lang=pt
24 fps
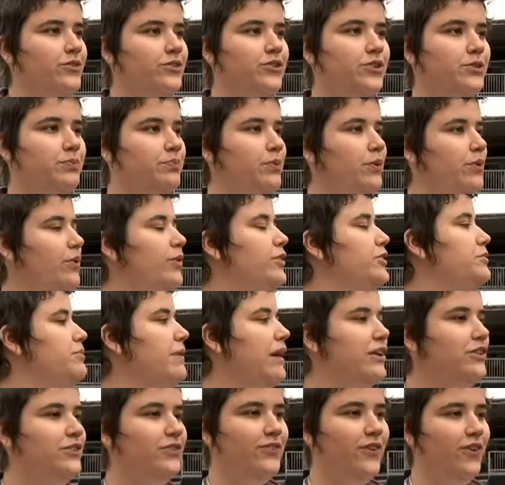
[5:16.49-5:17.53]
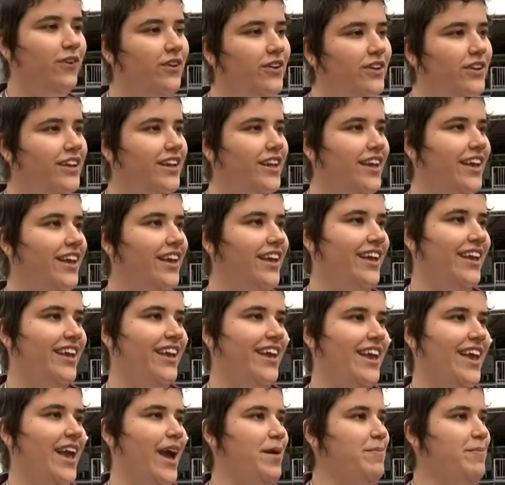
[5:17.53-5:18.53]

de tipo smartphone,